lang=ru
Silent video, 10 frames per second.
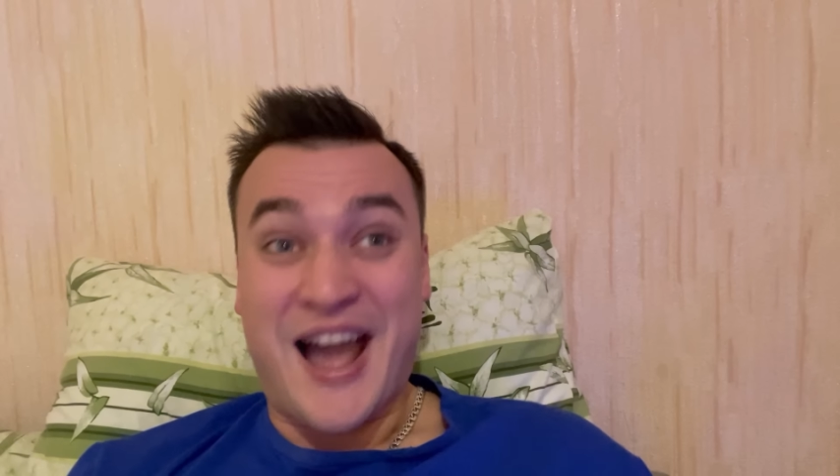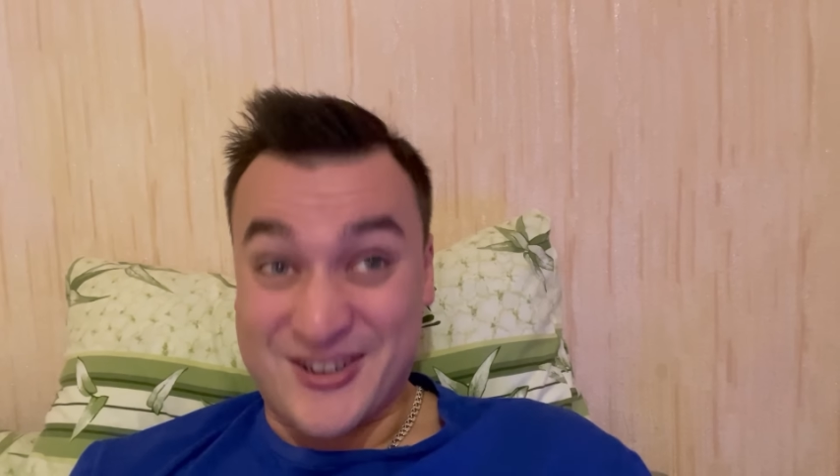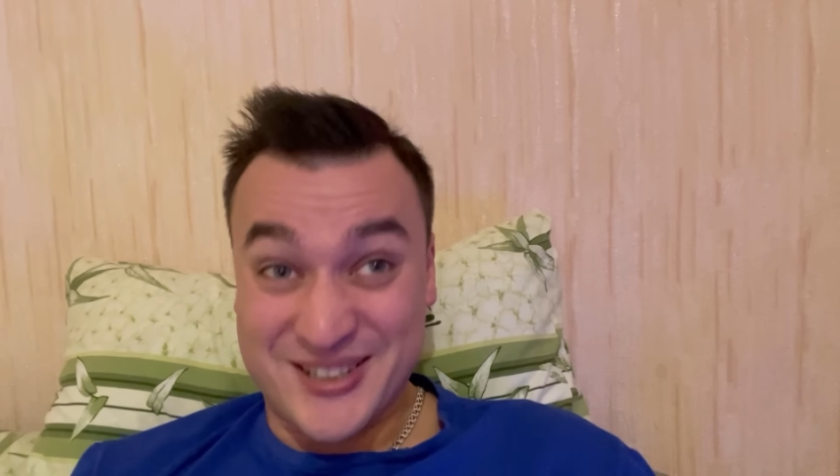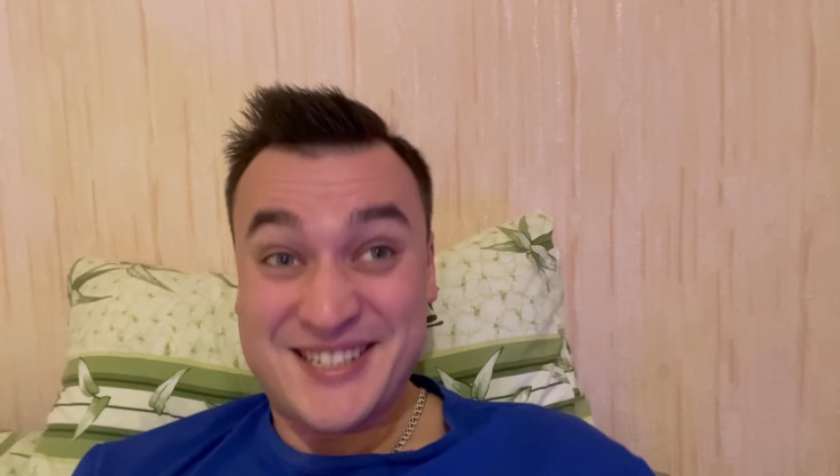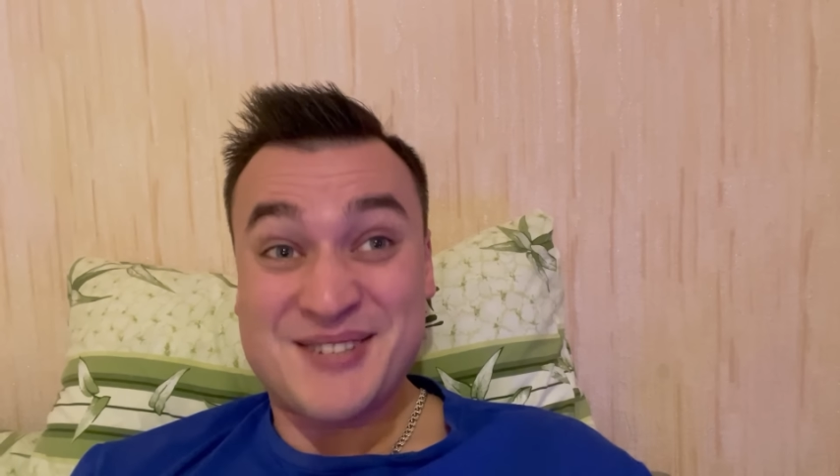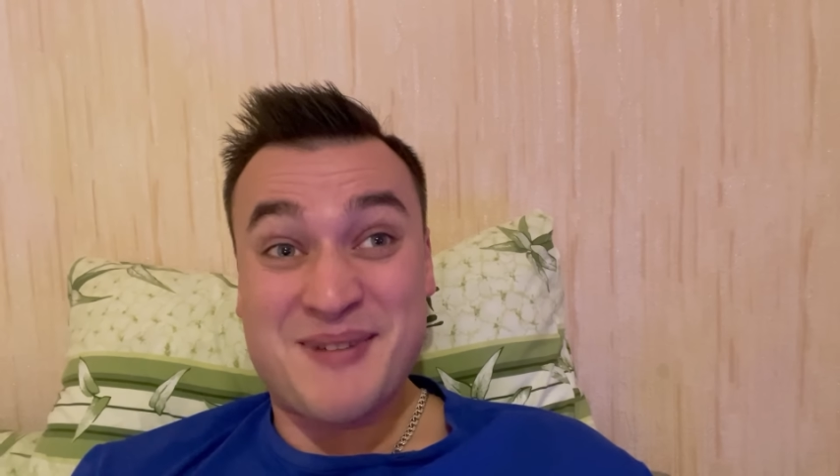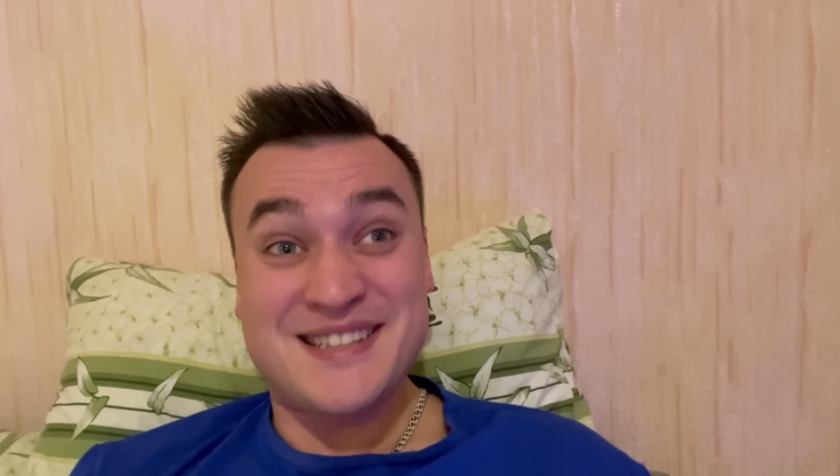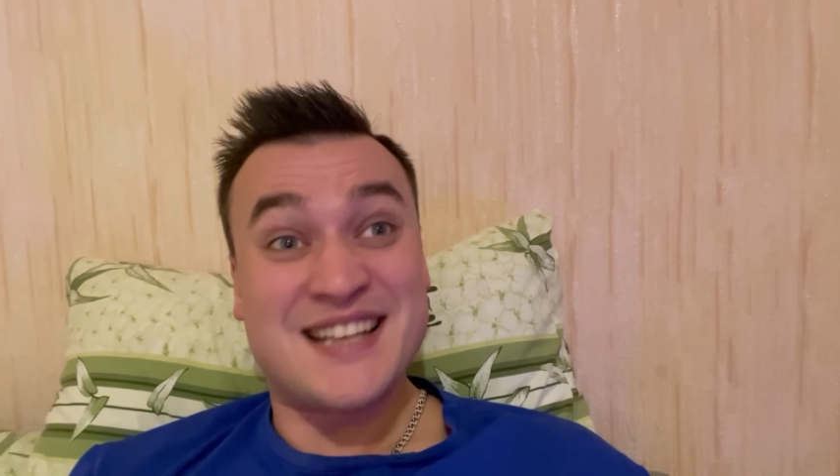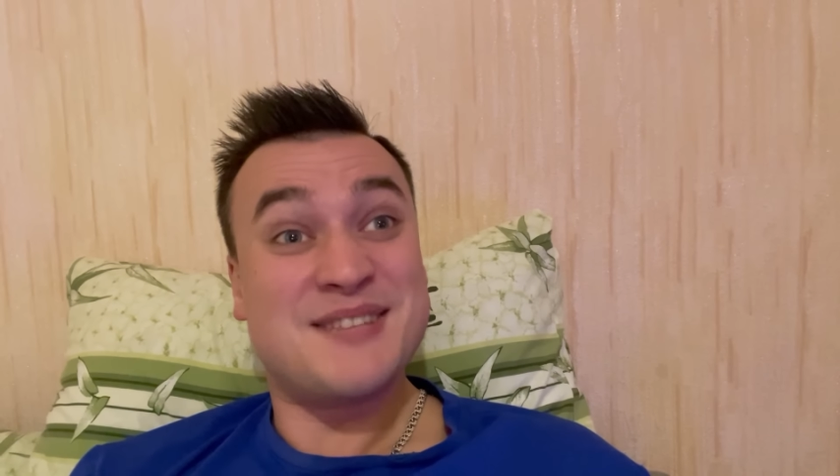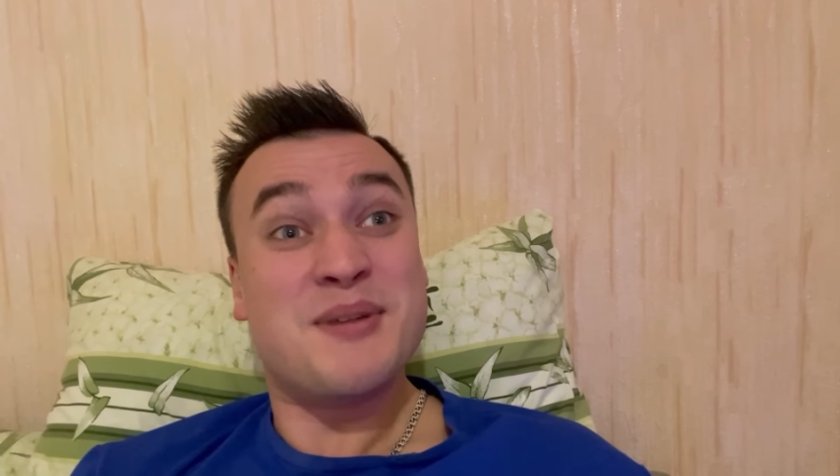А хочешь, бать,
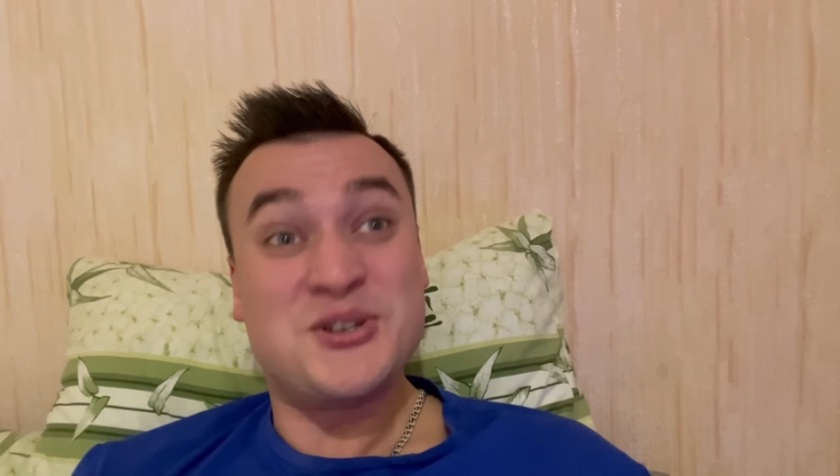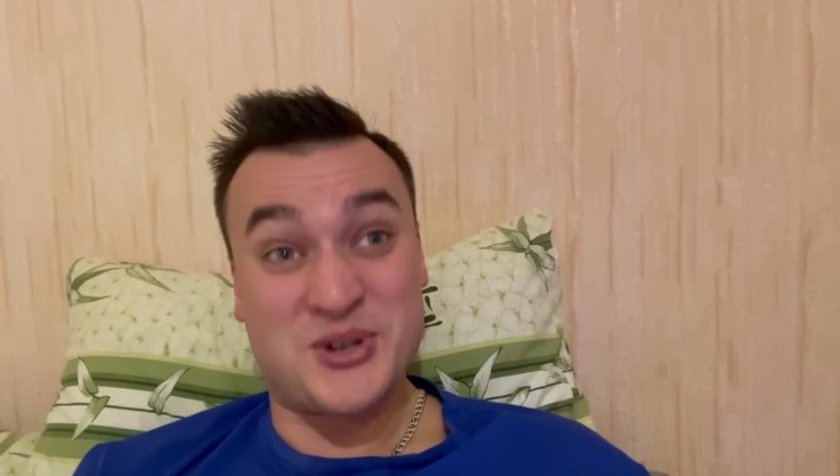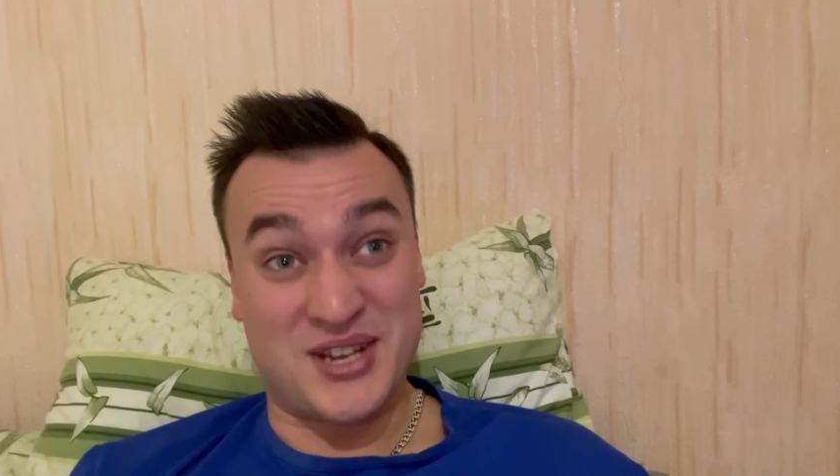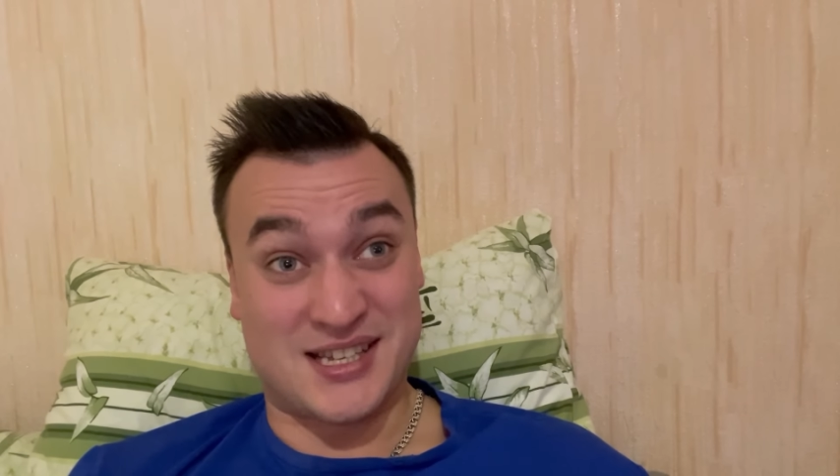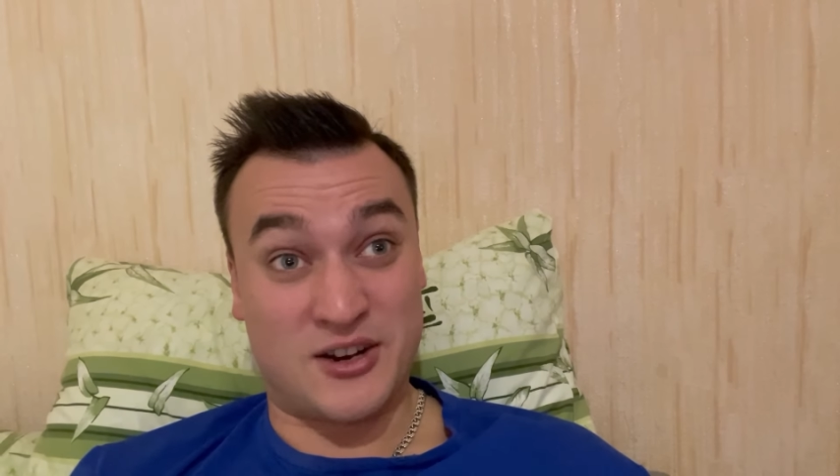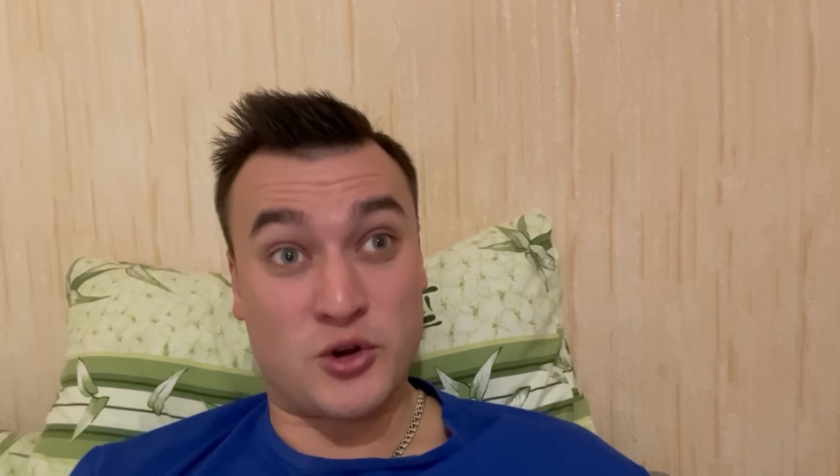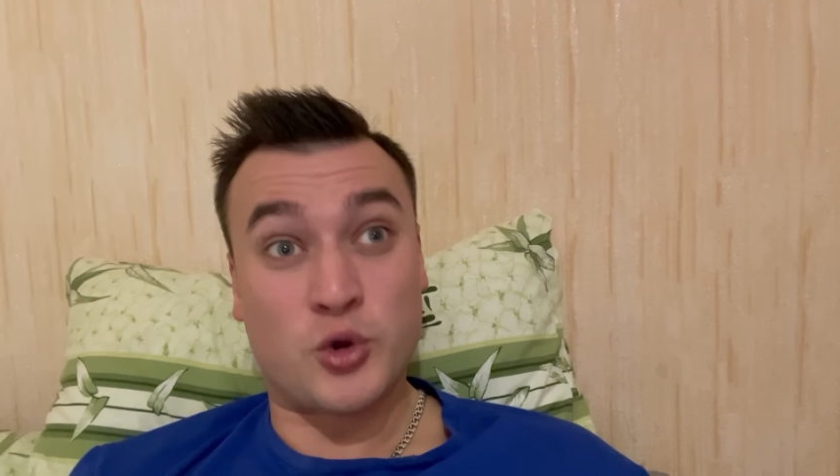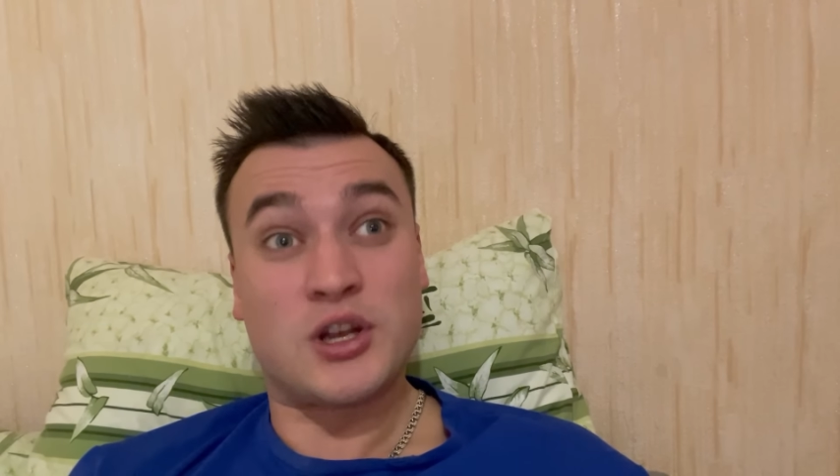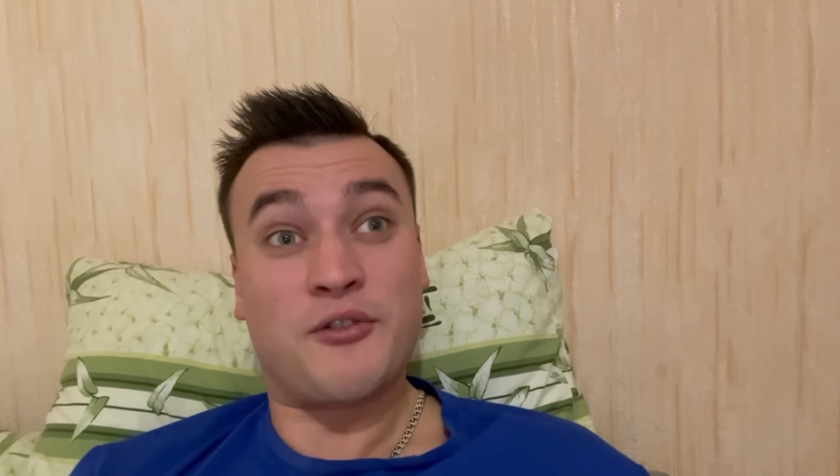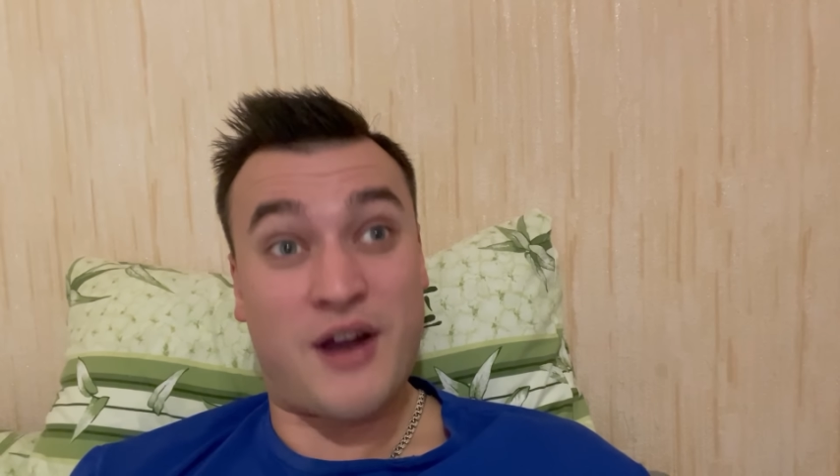я тебе еще несколько
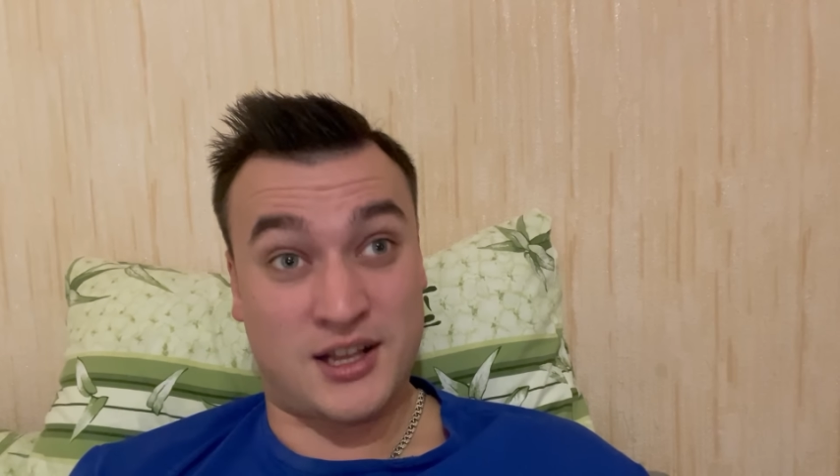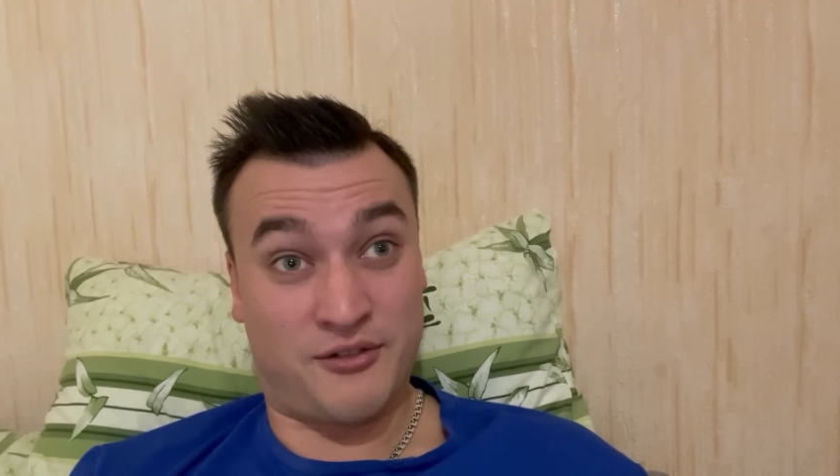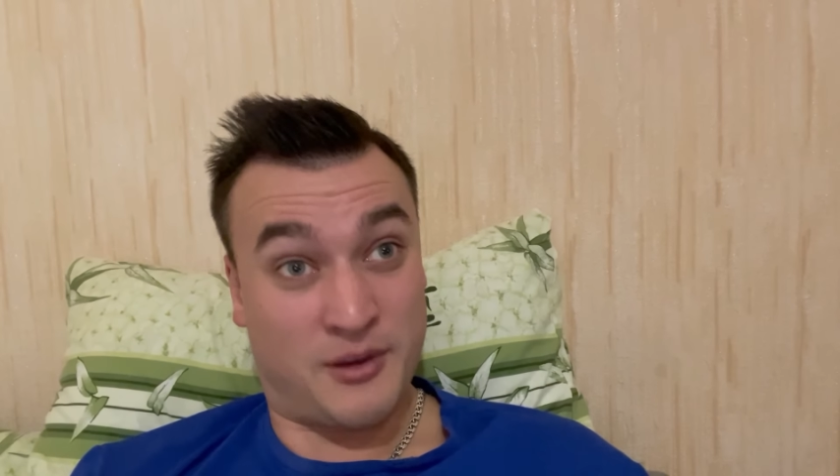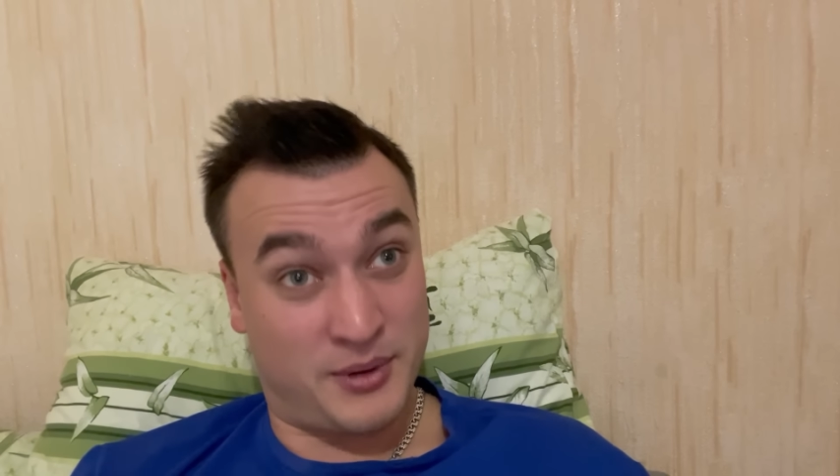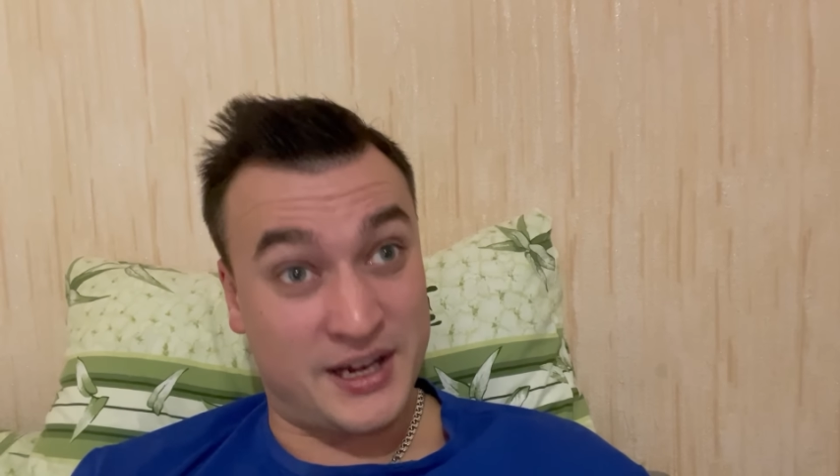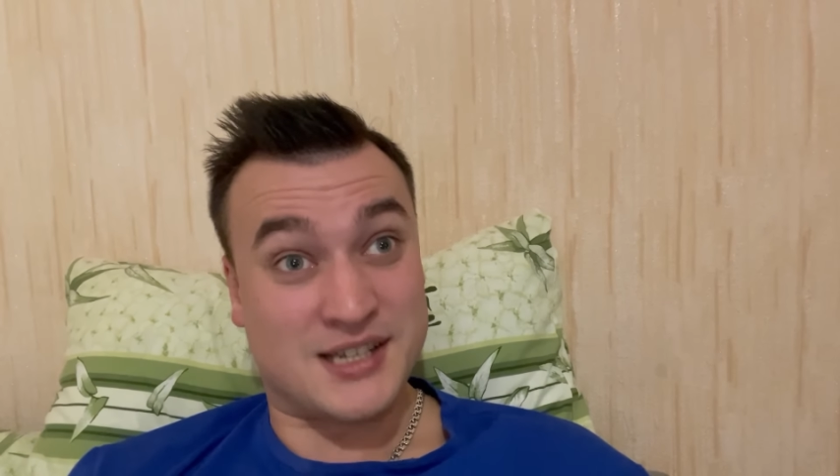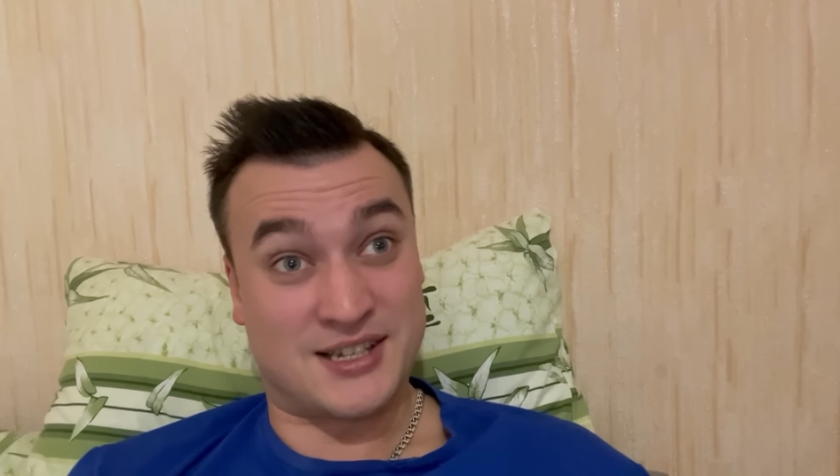крутых фактов об игре